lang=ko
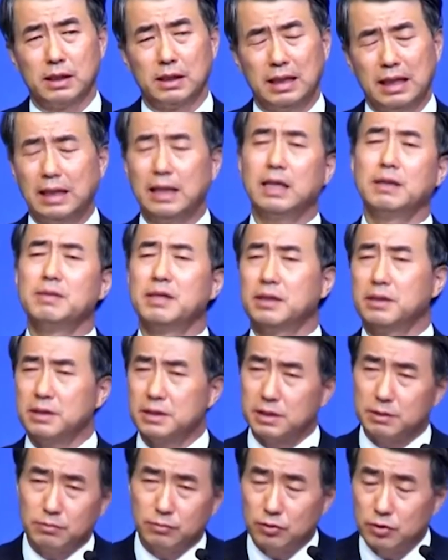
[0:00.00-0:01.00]
하나님의
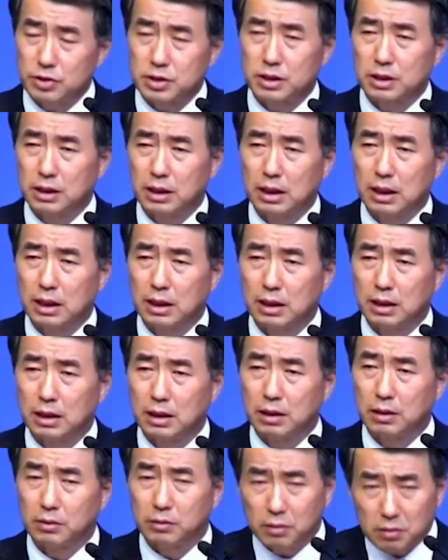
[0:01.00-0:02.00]
뜻이 무엇인가?
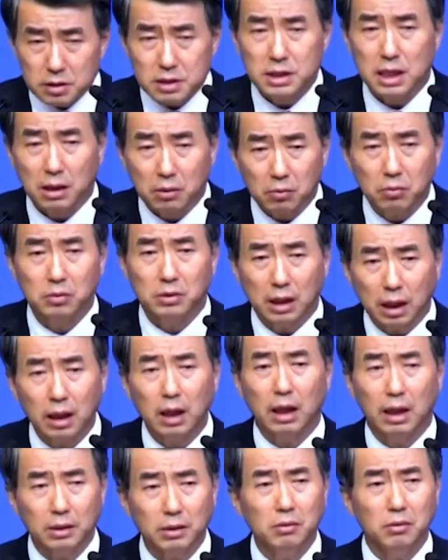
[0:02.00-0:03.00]
그걸 자꾸
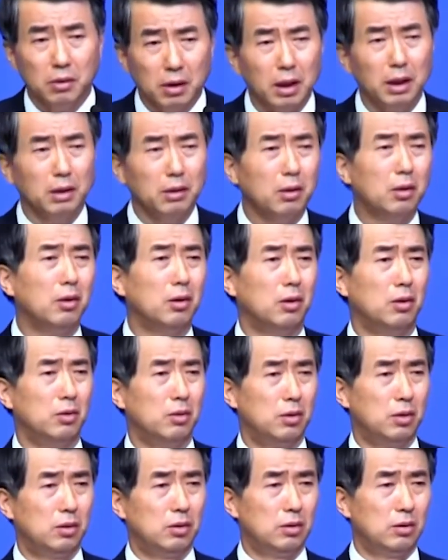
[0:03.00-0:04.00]
따라가는
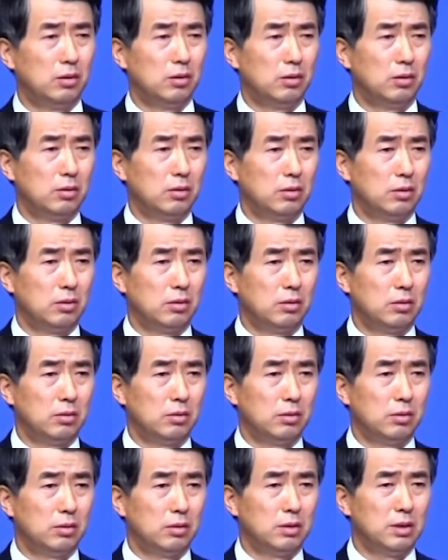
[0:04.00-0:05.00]
거예요.
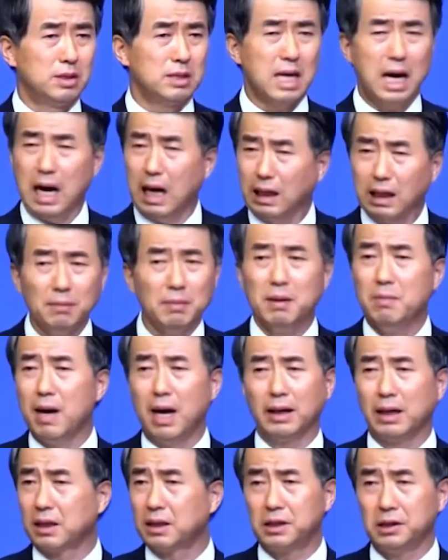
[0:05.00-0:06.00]
사람의
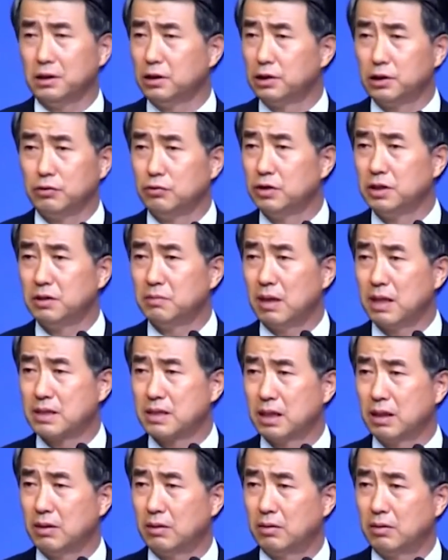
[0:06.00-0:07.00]
말에 귀를 기울이지
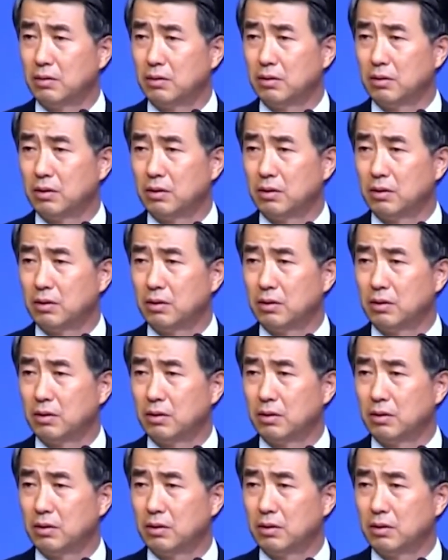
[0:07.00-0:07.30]
마세요.